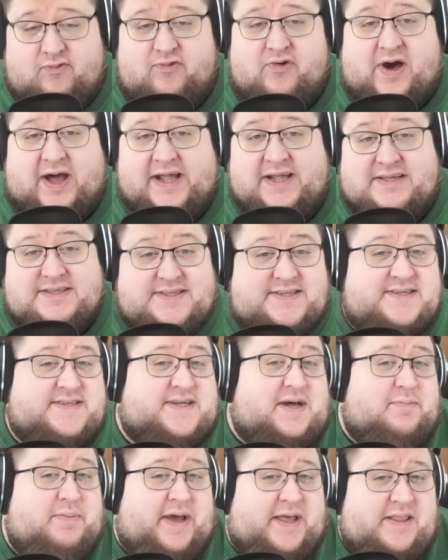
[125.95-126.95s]
falls es
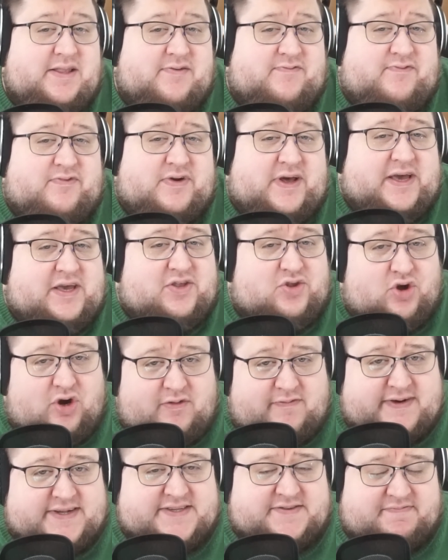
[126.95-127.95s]
am Ende vielleicht
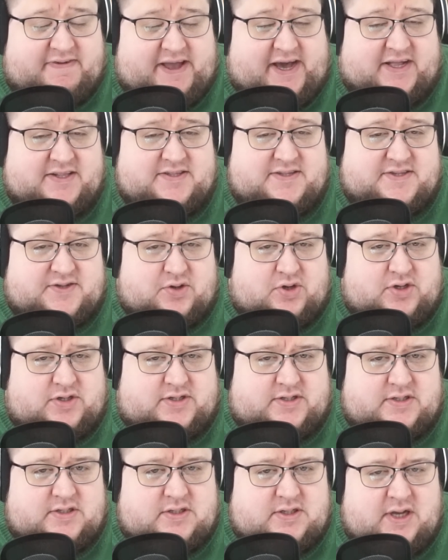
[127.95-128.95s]
doch was werden
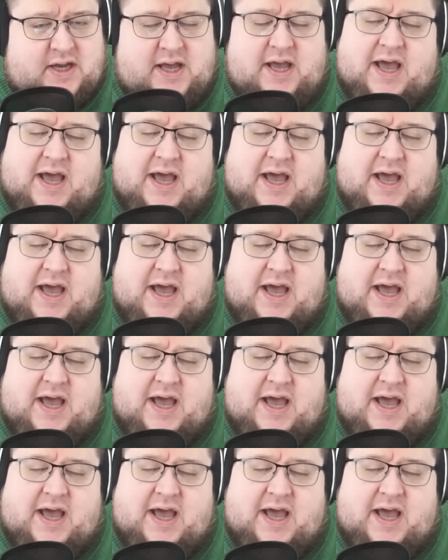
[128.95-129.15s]
sollte,